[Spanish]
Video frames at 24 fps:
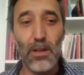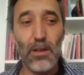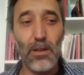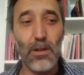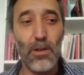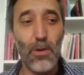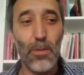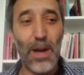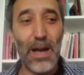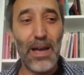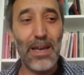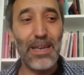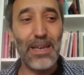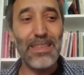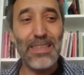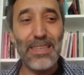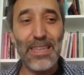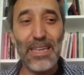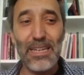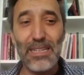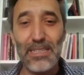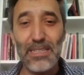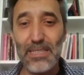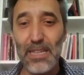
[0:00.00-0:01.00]
lo más
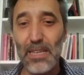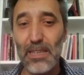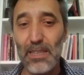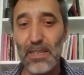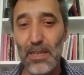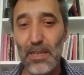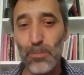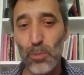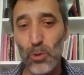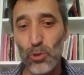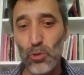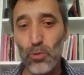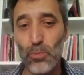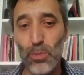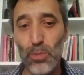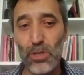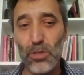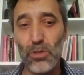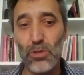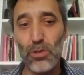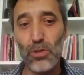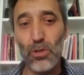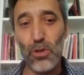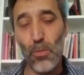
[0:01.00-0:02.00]
interesante, por
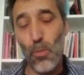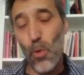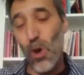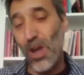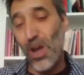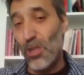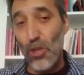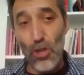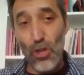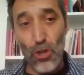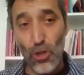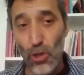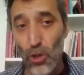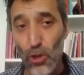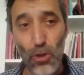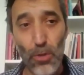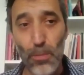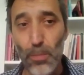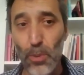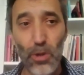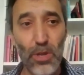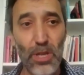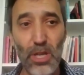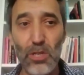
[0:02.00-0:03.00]
supuesto, como en
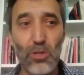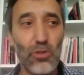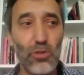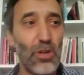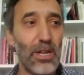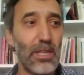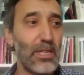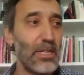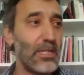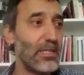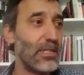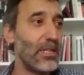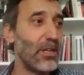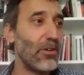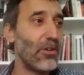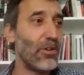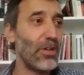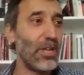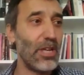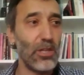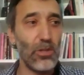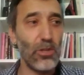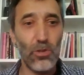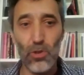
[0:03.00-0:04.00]
todo proyecto artístico
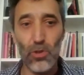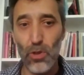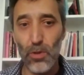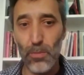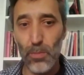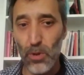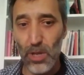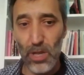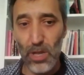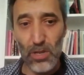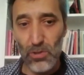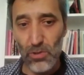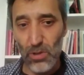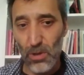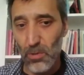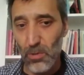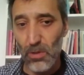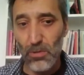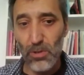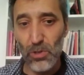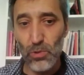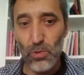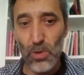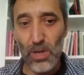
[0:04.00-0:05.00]
y en todo proyecto
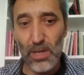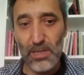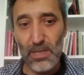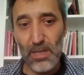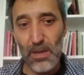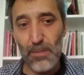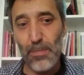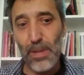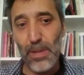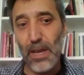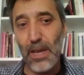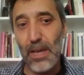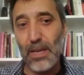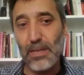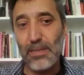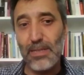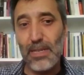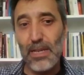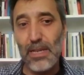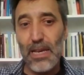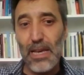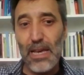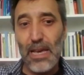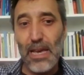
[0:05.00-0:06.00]
audiovisual, siempre
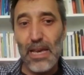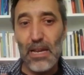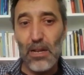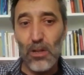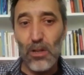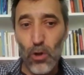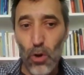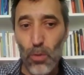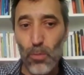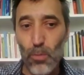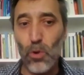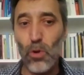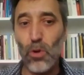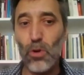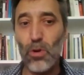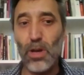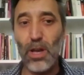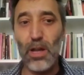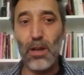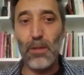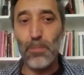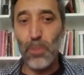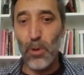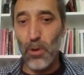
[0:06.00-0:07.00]
es el cómo,
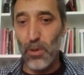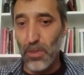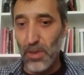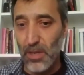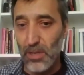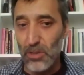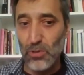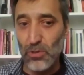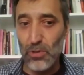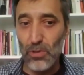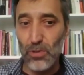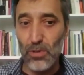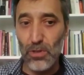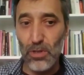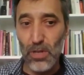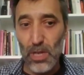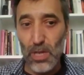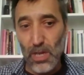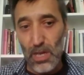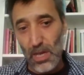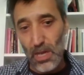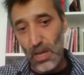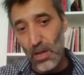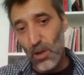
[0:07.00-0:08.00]
el proceso, ¿no?
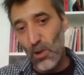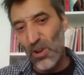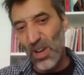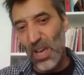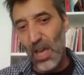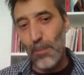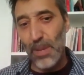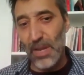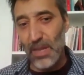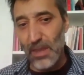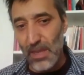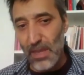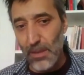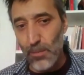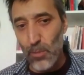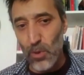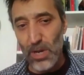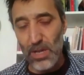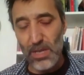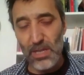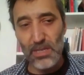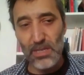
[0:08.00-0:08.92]
Y lo que aprendemos